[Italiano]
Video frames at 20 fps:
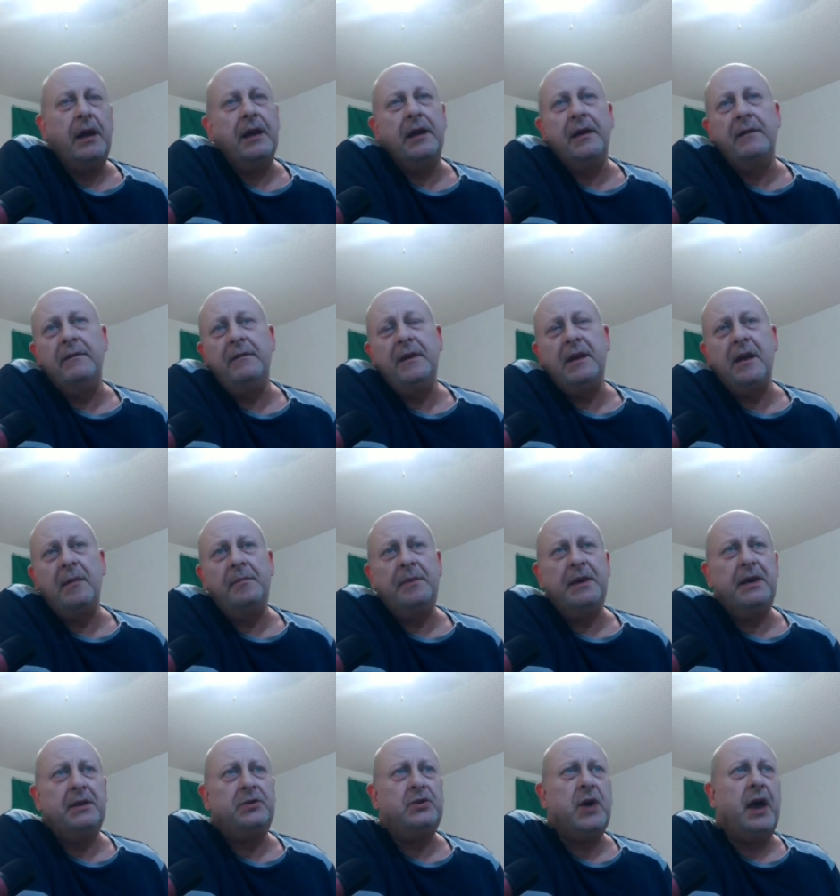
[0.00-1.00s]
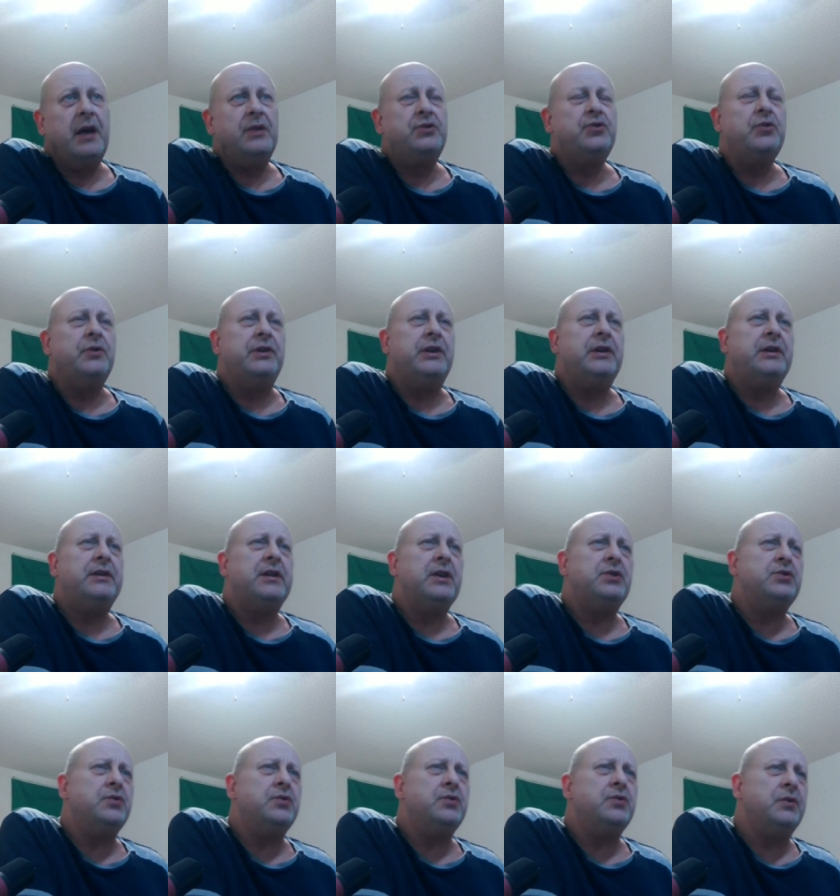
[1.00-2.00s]
eh, vi capite, cioè gioite,
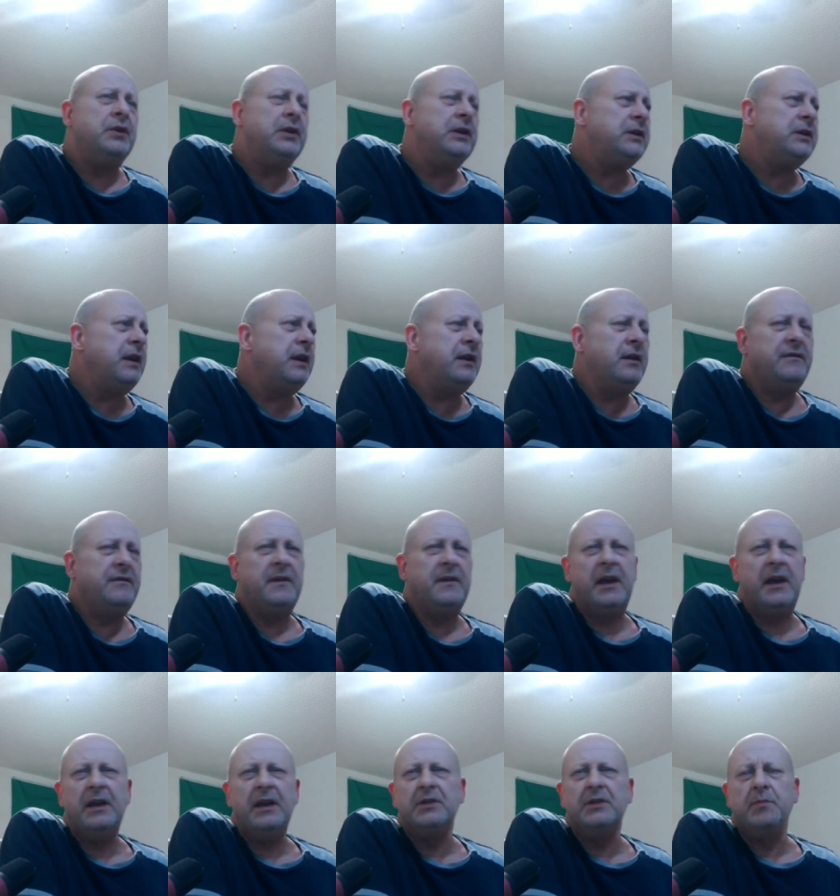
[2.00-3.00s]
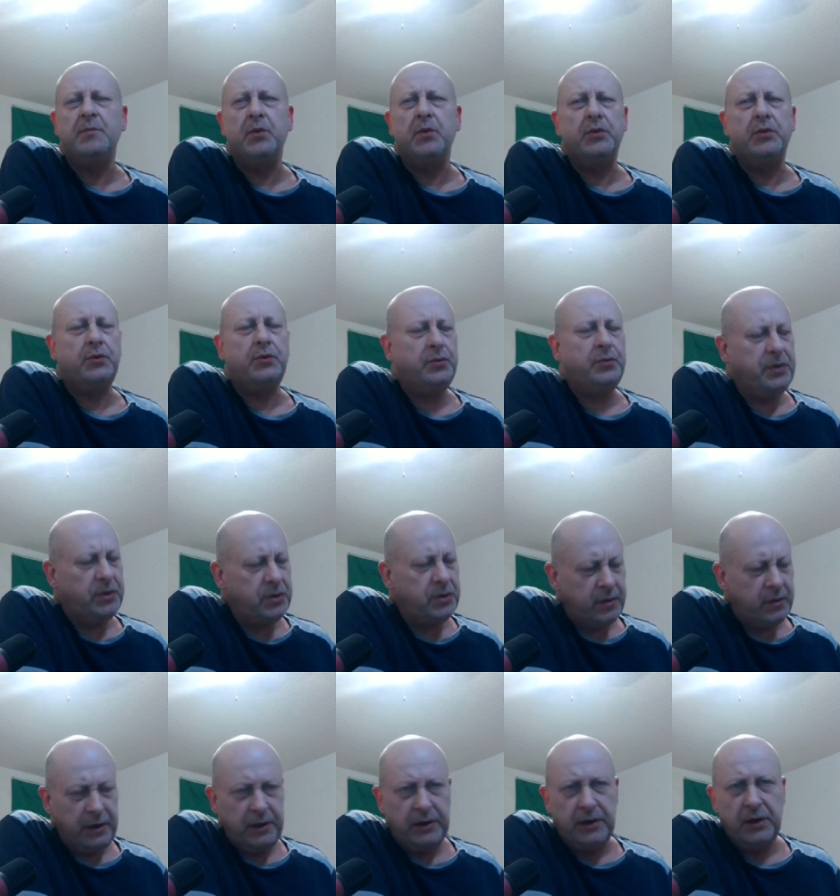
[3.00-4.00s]
gioite, Facebook, tutti
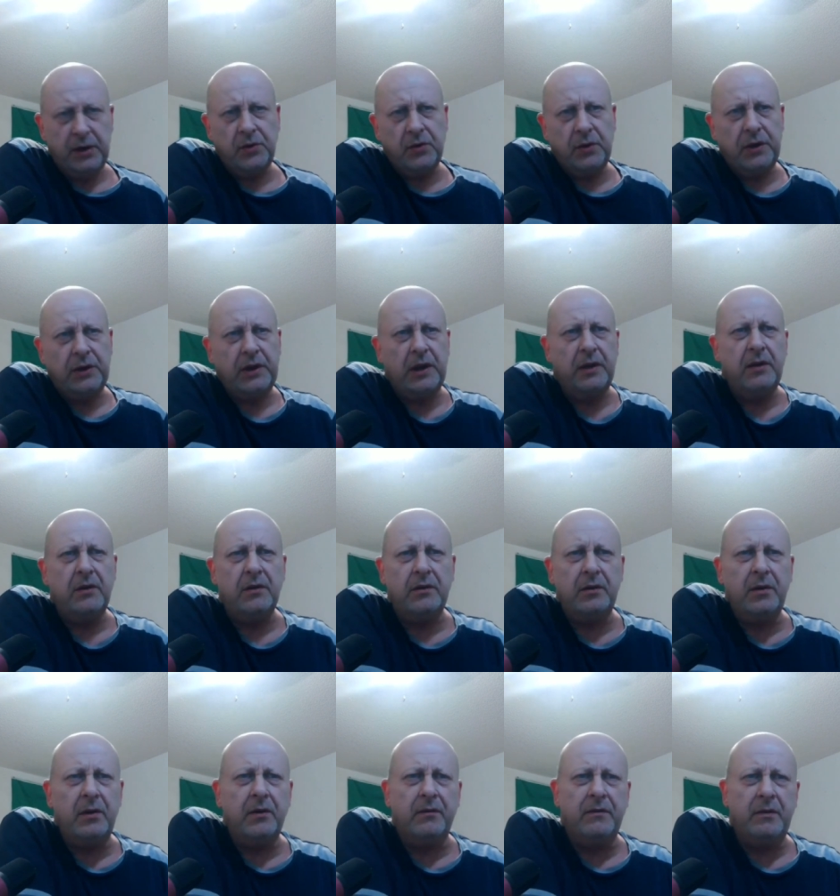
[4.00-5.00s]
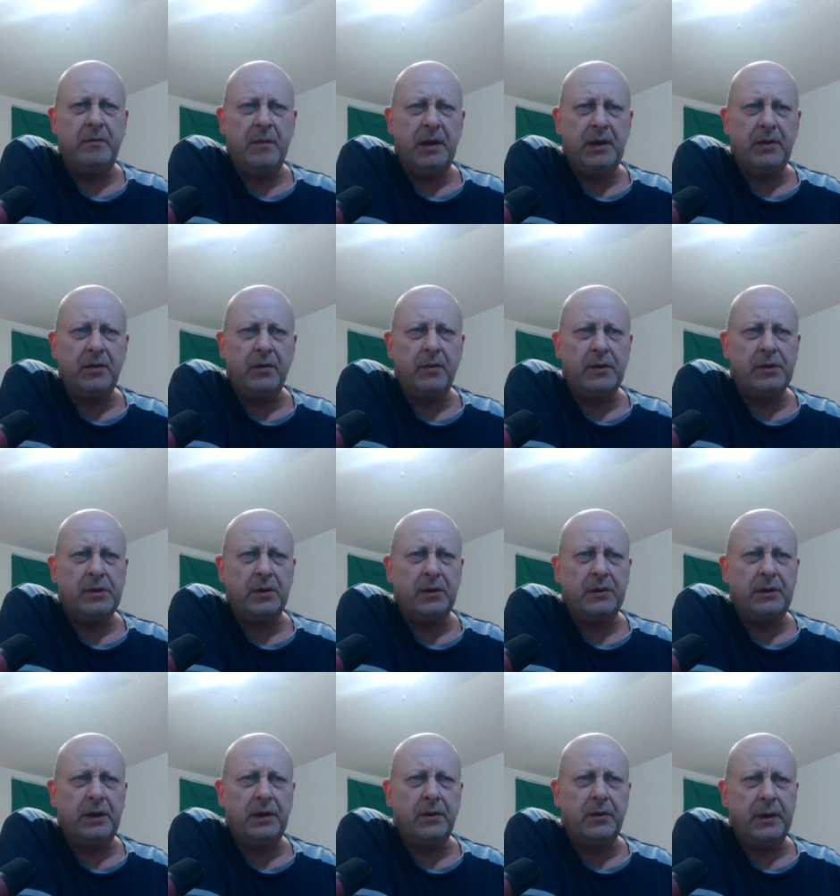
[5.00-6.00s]
gioite, gioite. Io, io vi metto questo
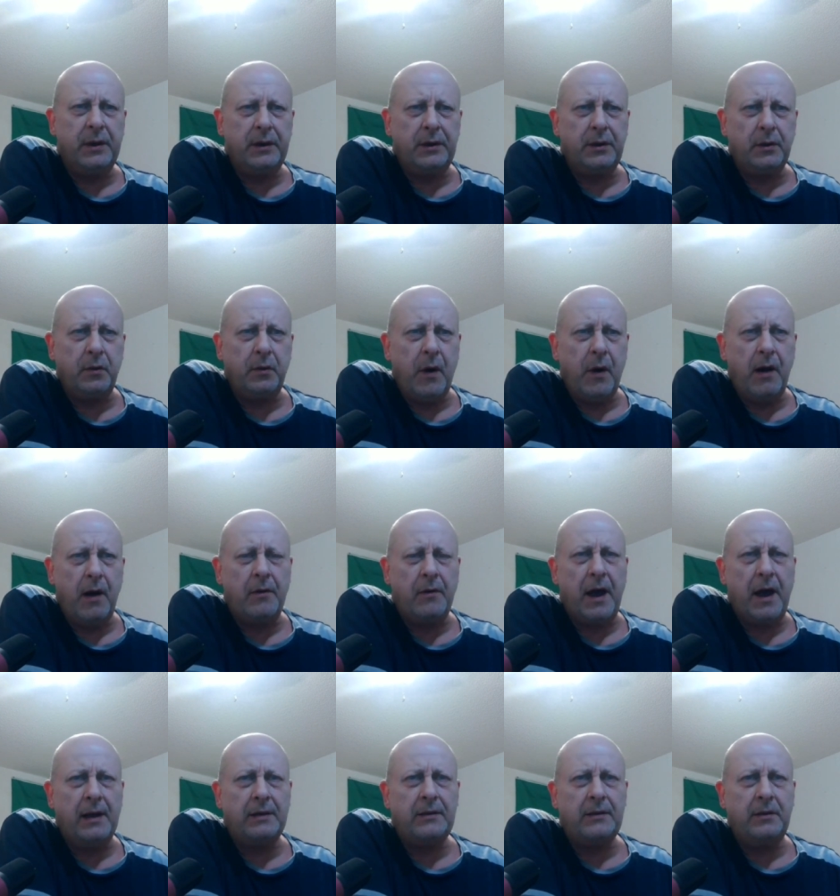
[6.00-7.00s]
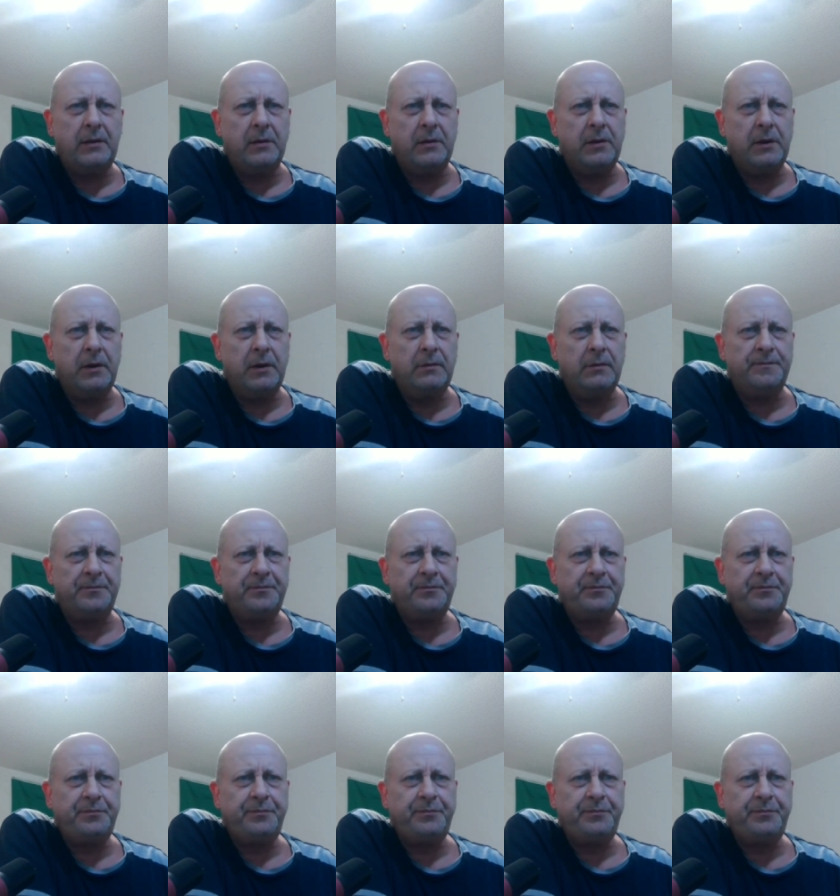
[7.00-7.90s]
articoletto qua un attimo, no?